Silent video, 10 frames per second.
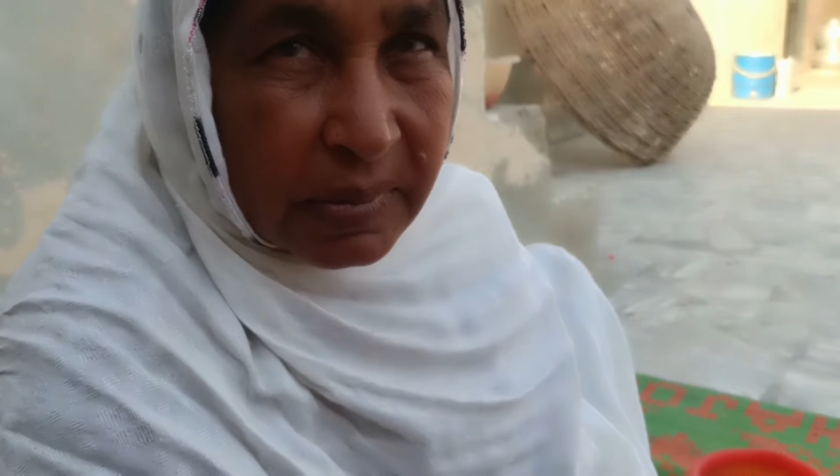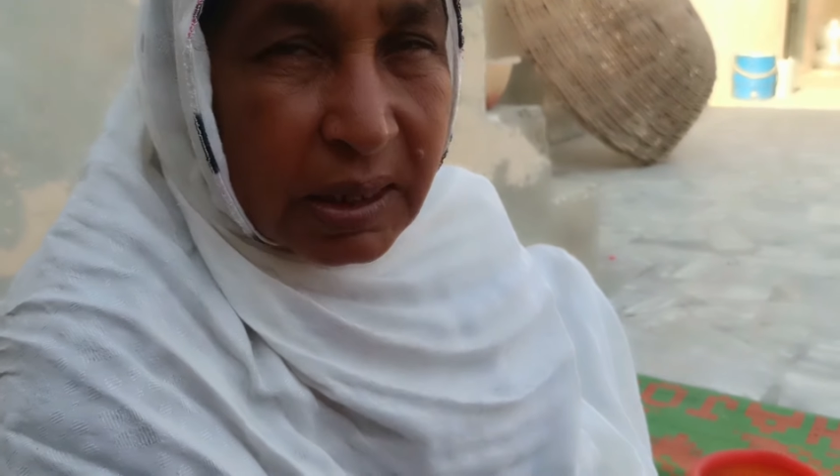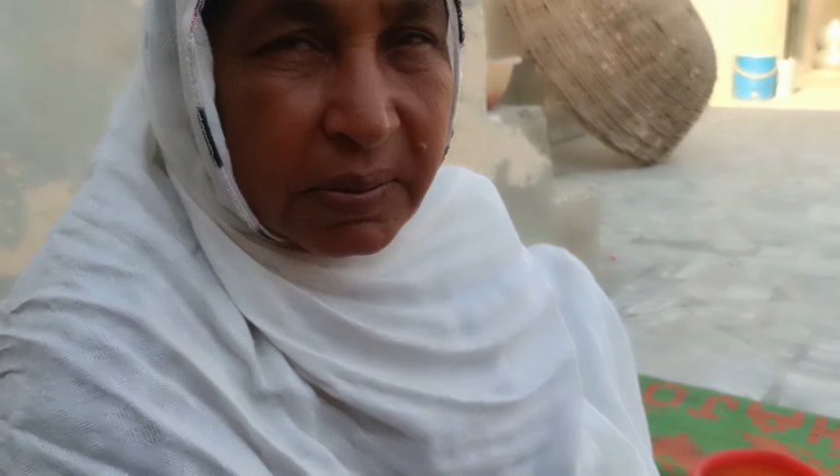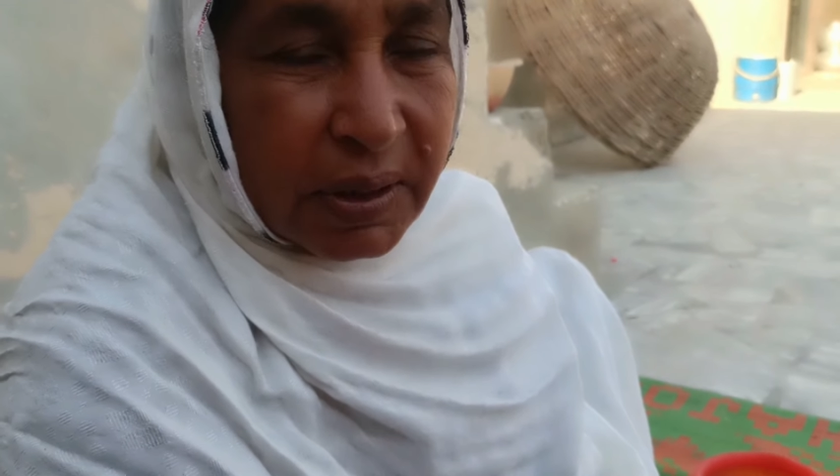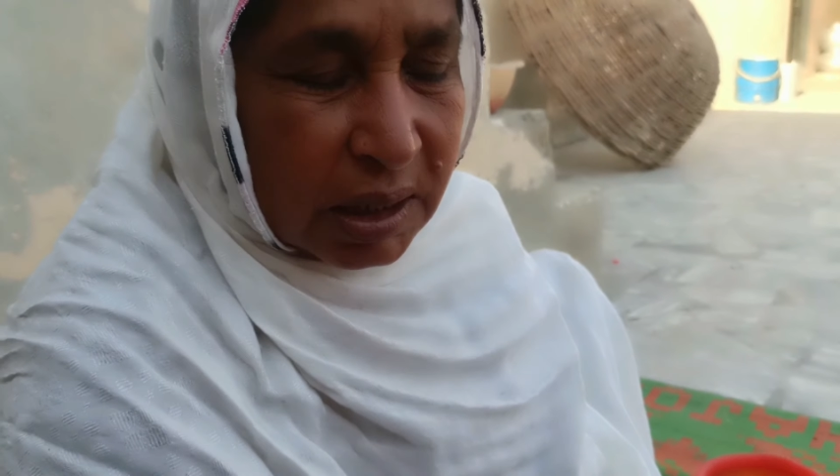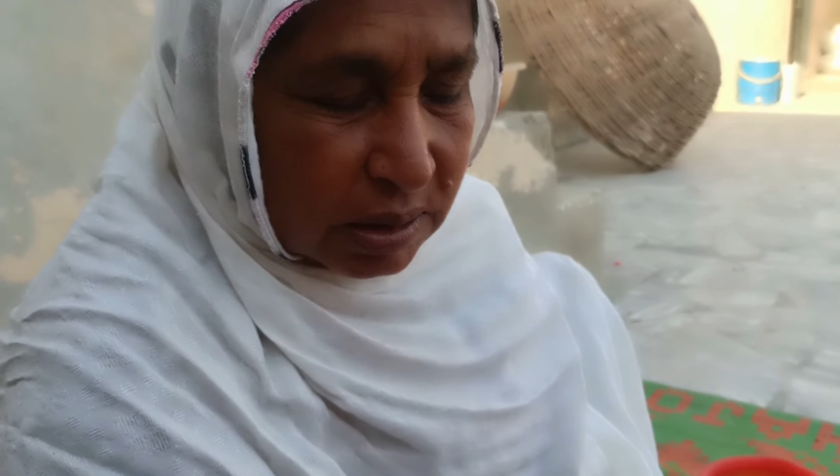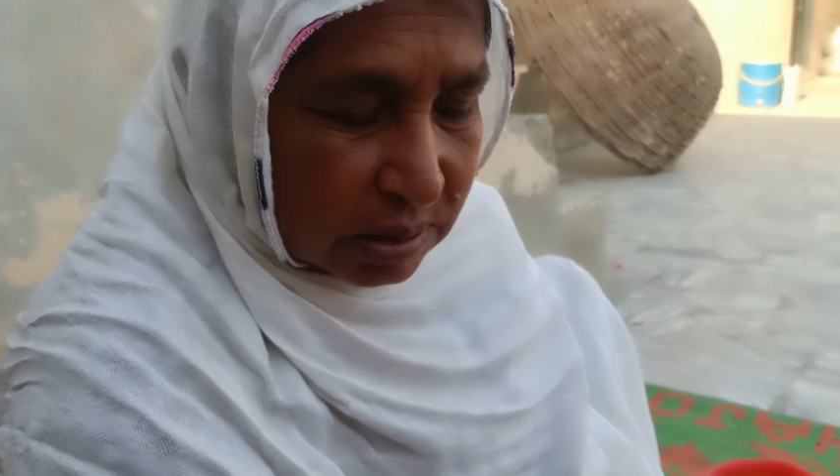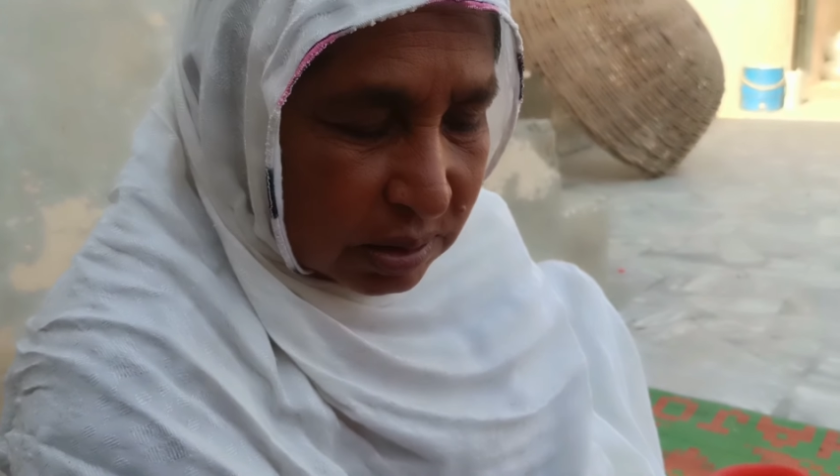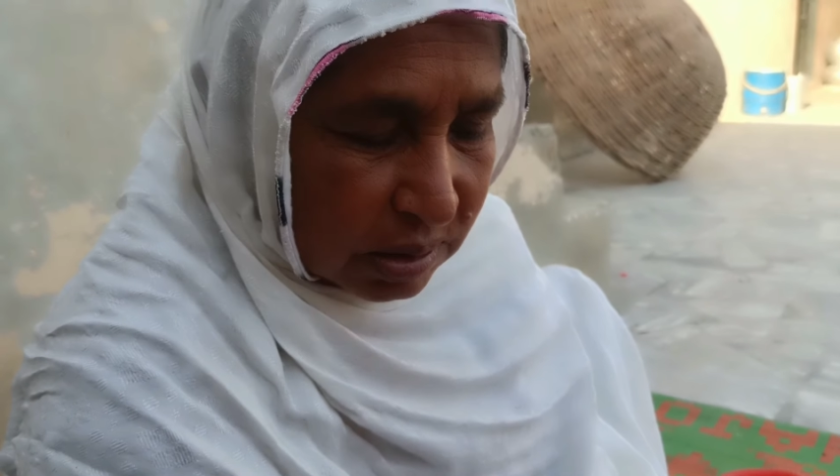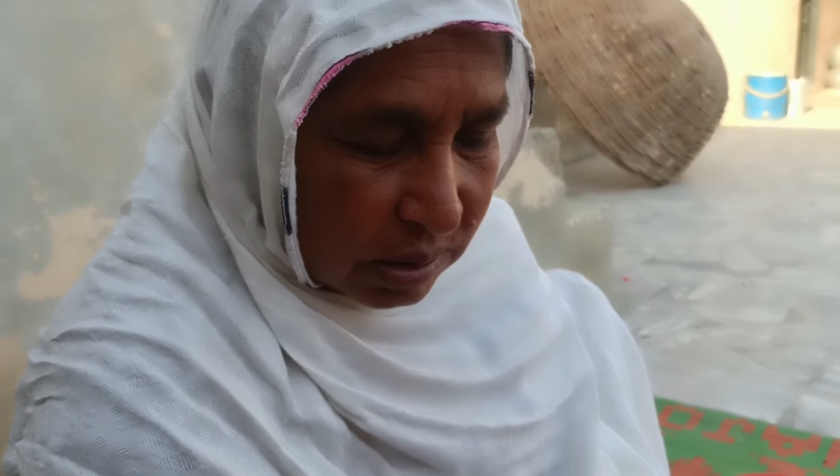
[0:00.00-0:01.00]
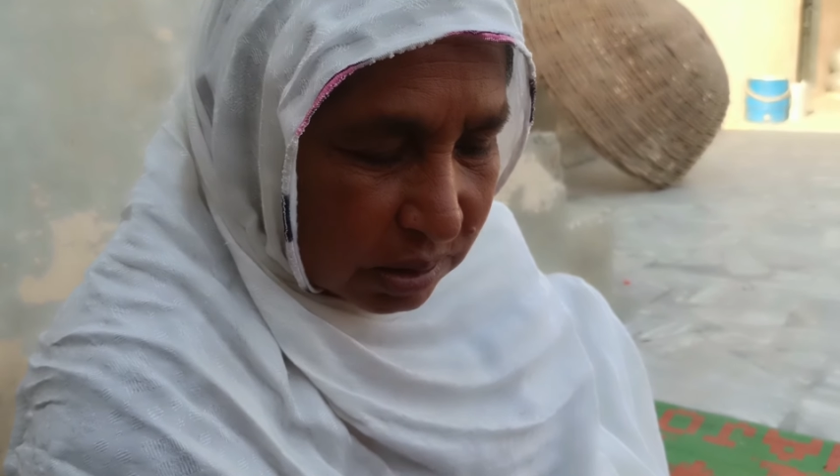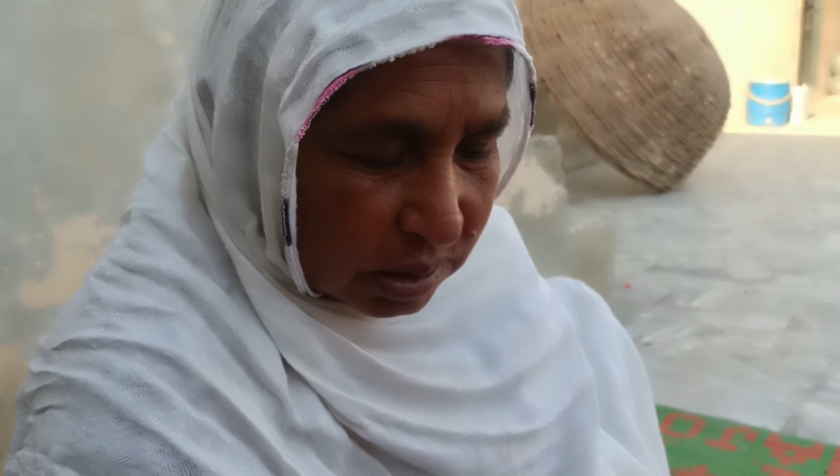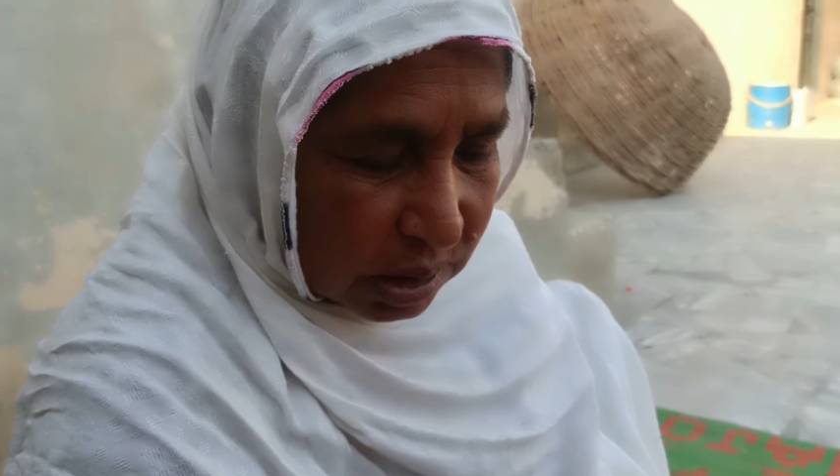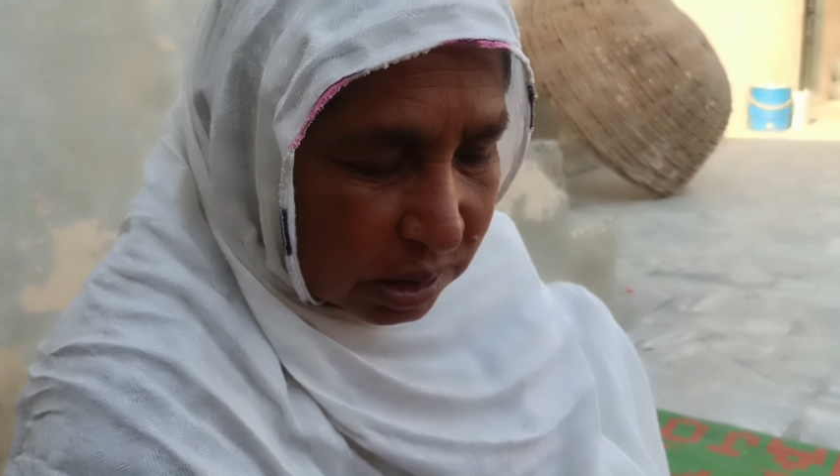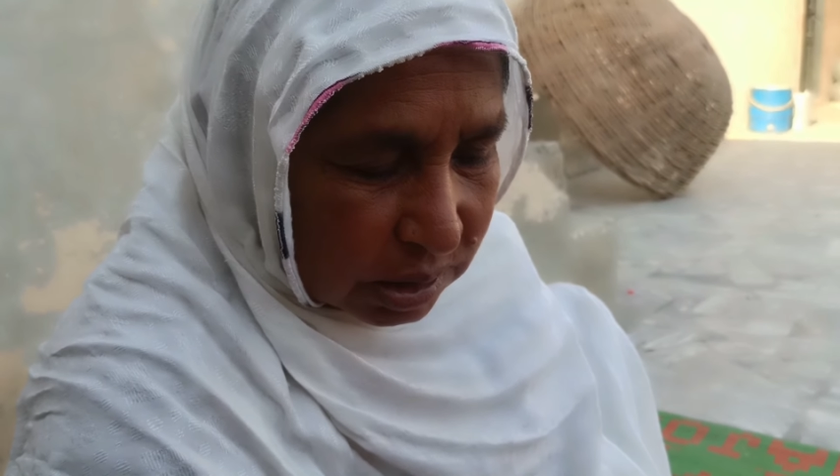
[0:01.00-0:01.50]
प्याज
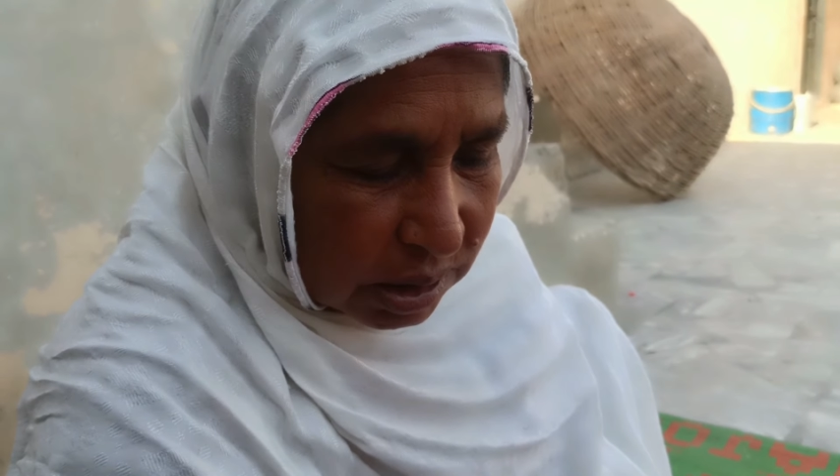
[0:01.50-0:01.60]
जाते